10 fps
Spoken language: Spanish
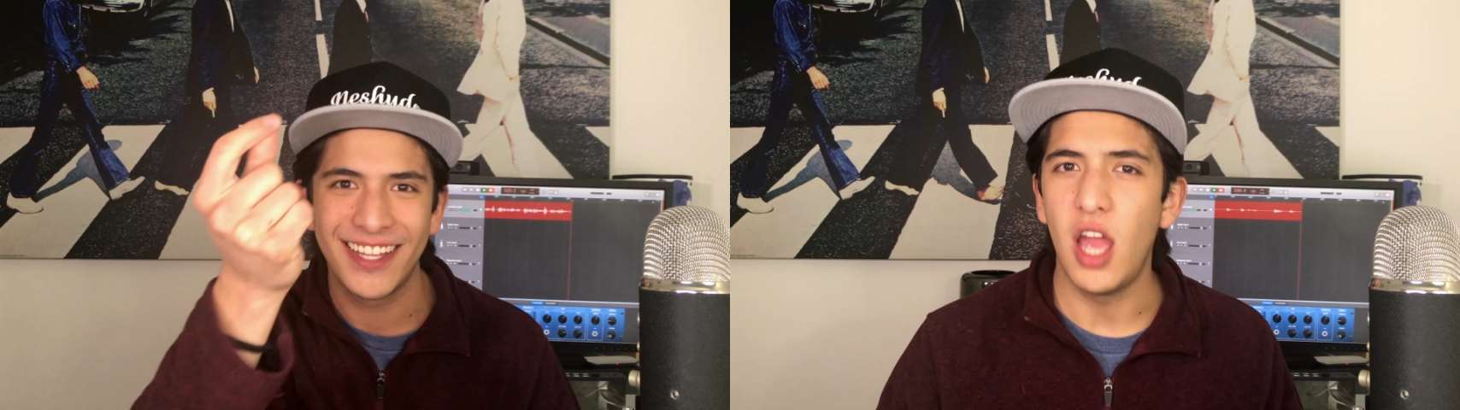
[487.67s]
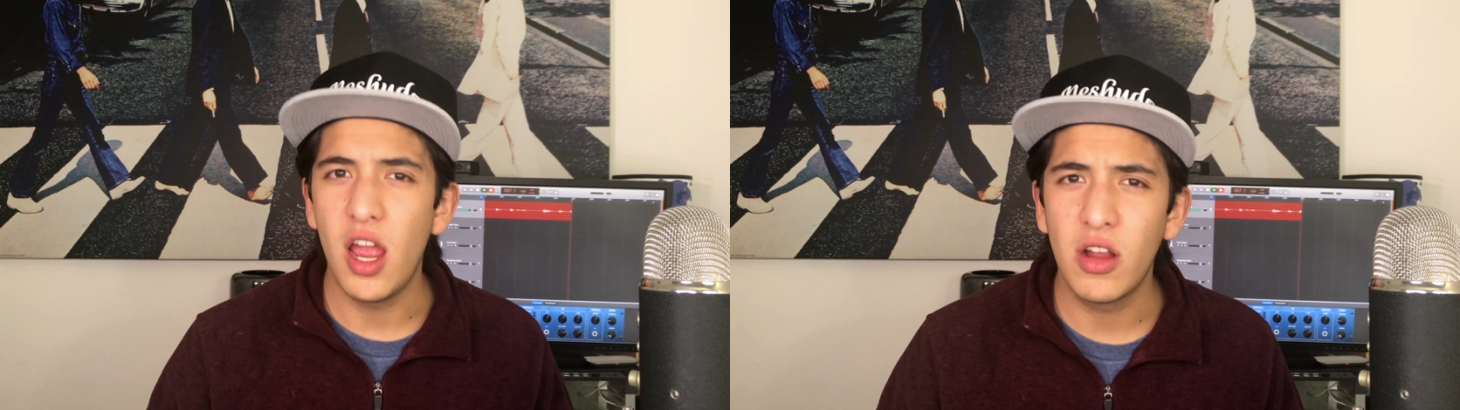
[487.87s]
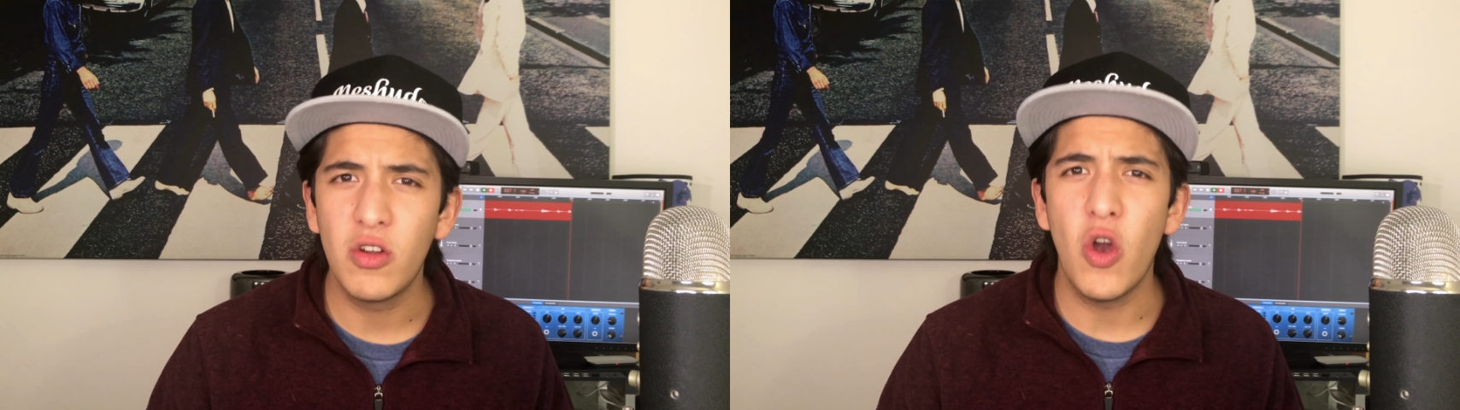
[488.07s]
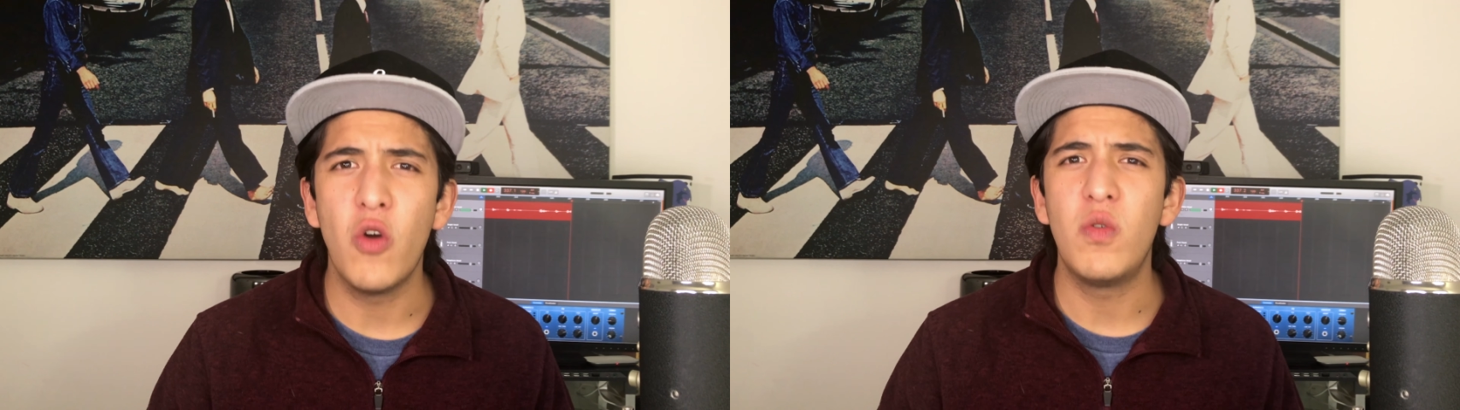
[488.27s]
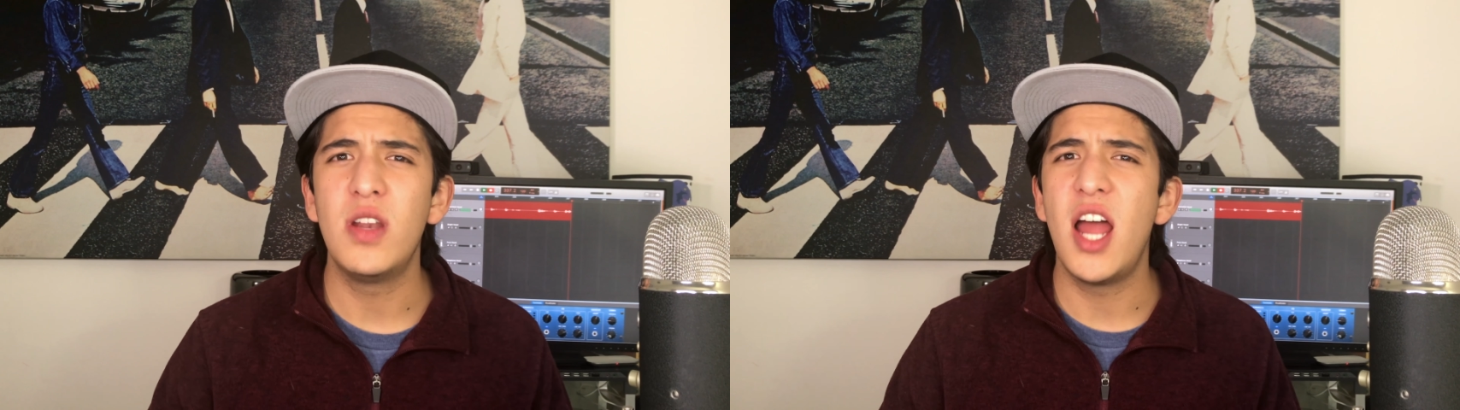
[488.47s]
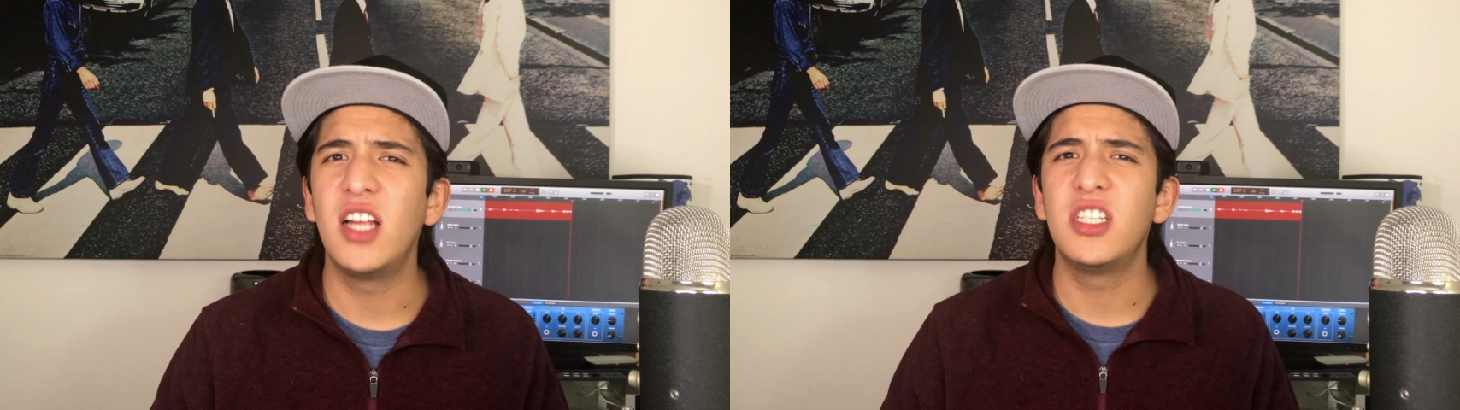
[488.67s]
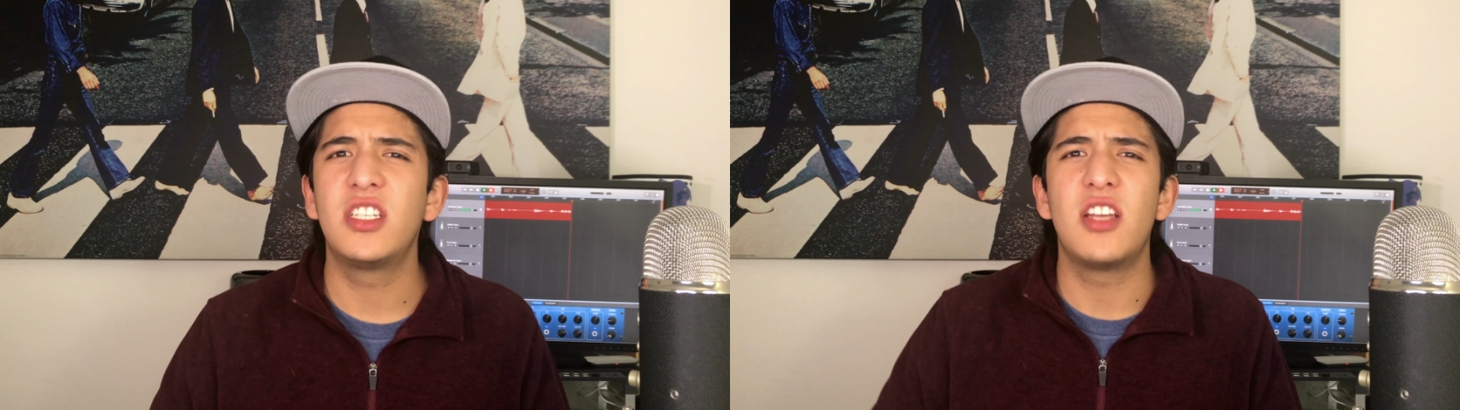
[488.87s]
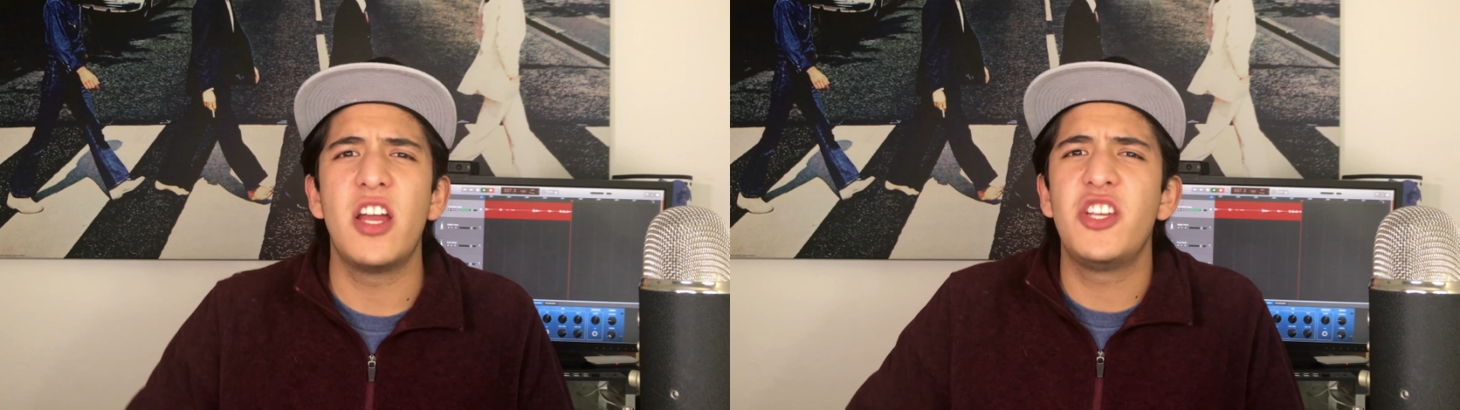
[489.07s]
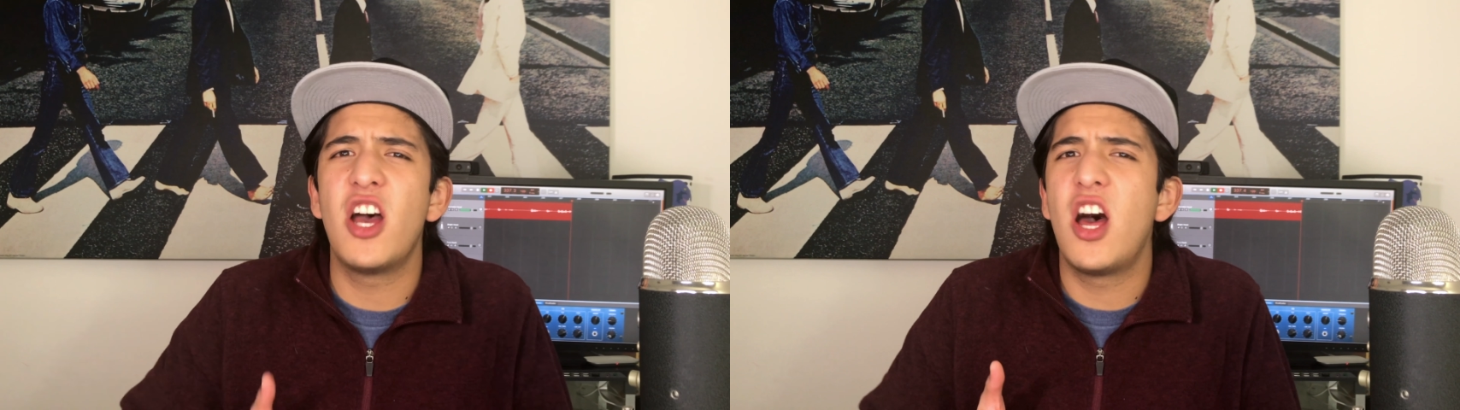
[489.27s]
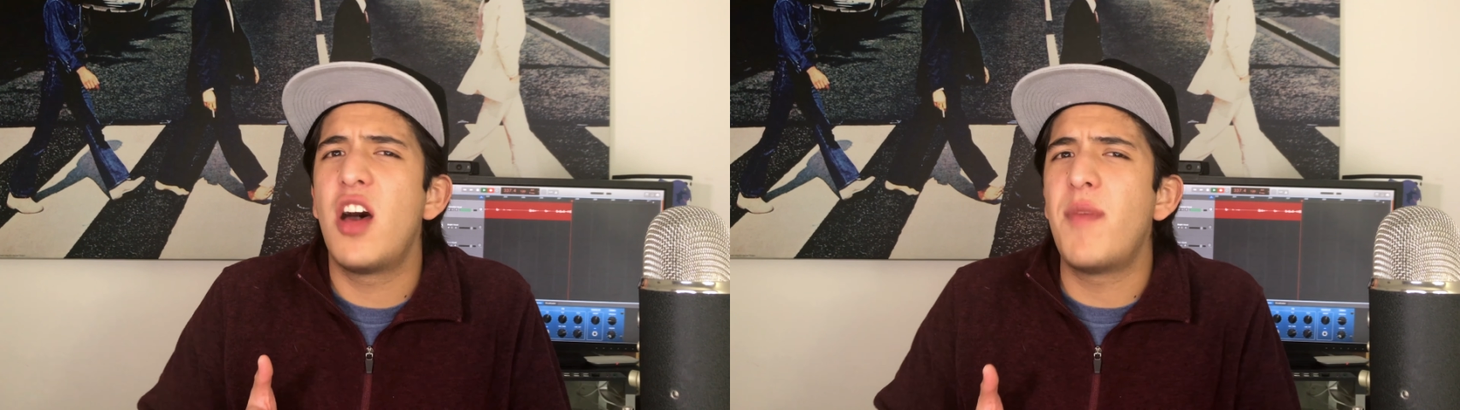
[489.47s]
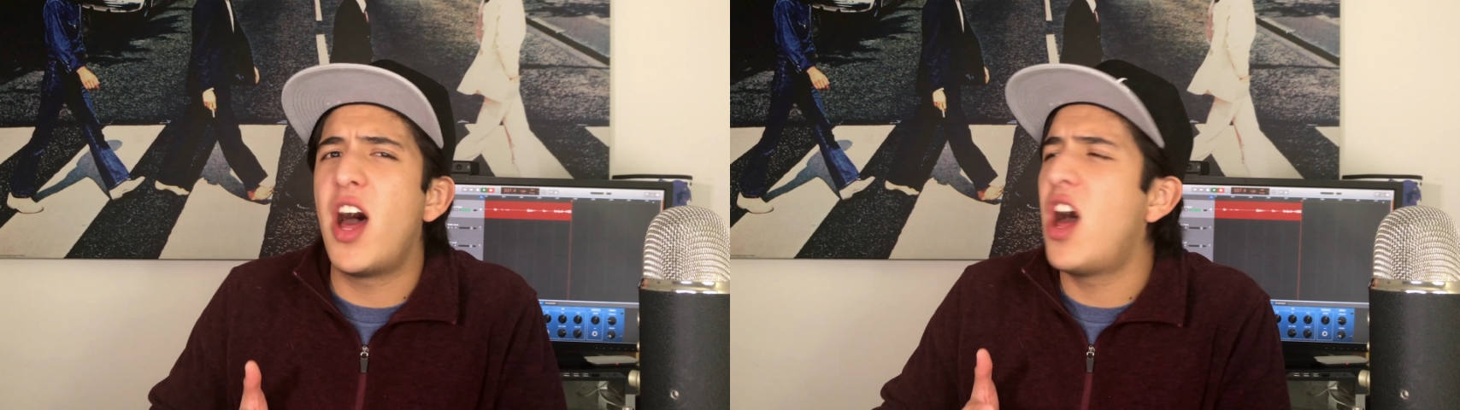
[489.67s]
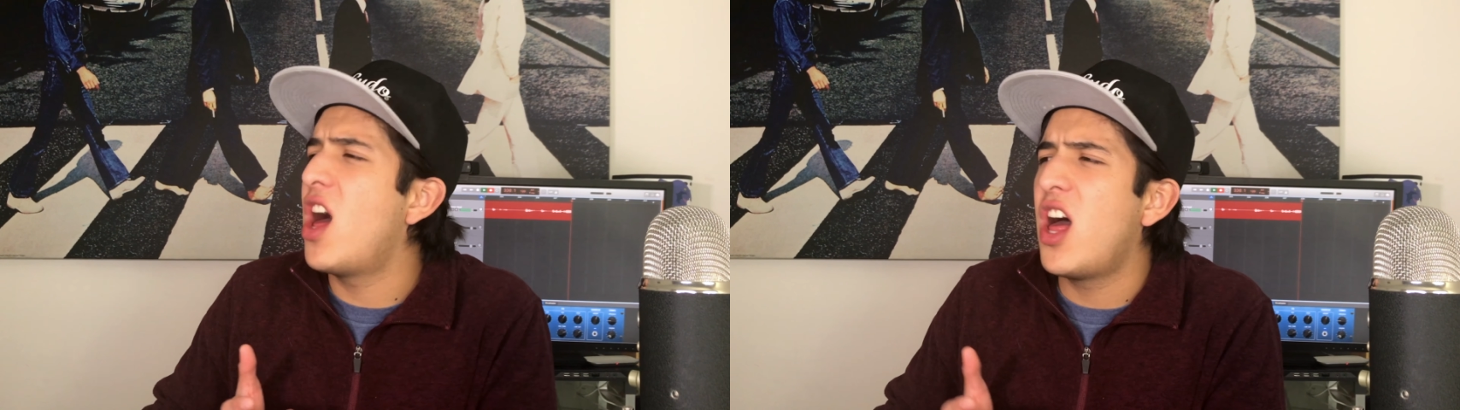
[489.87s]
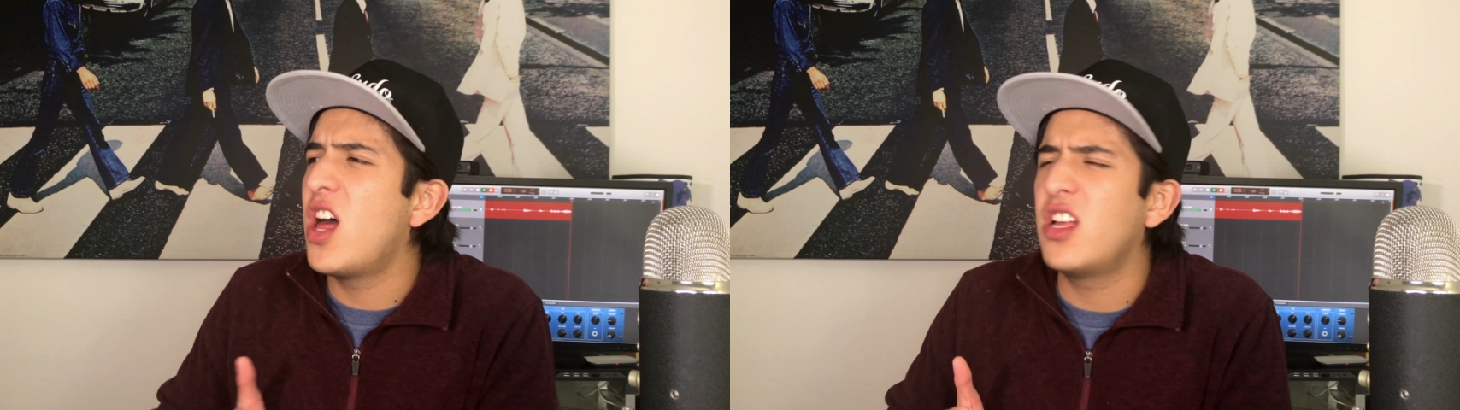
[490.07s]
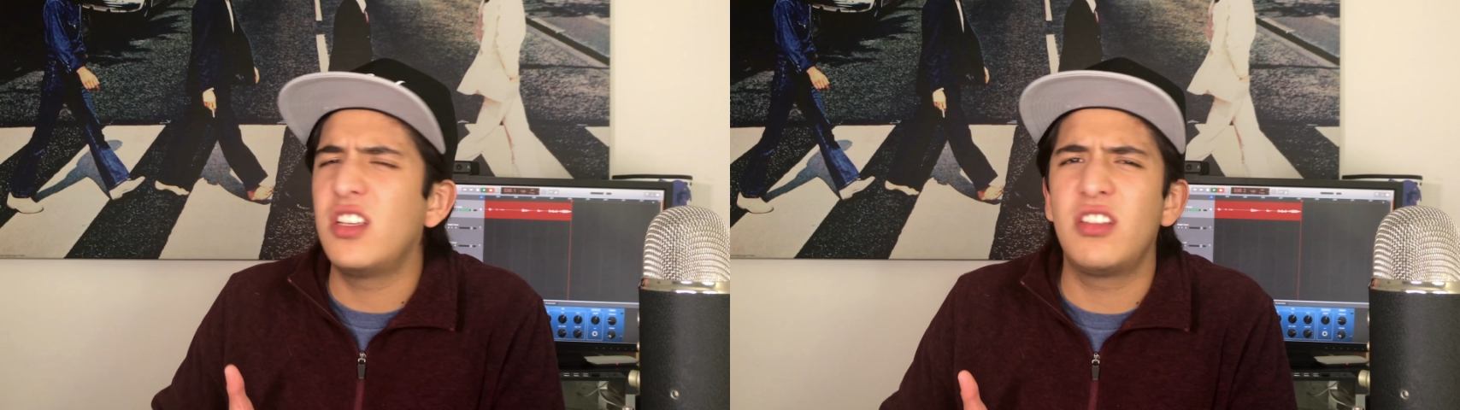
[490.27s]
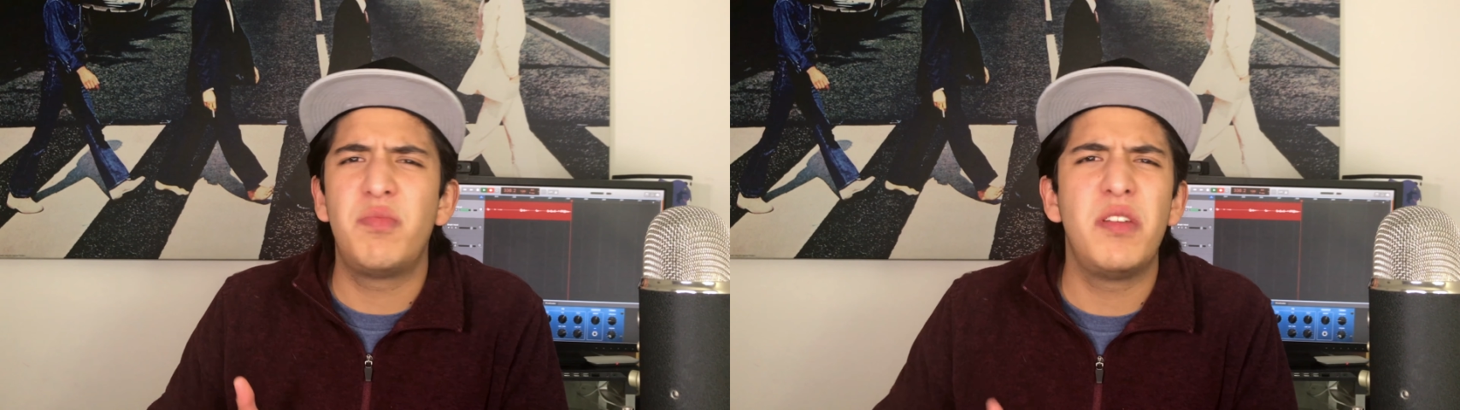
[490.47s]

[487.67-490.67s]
Tengo un lanzallamas,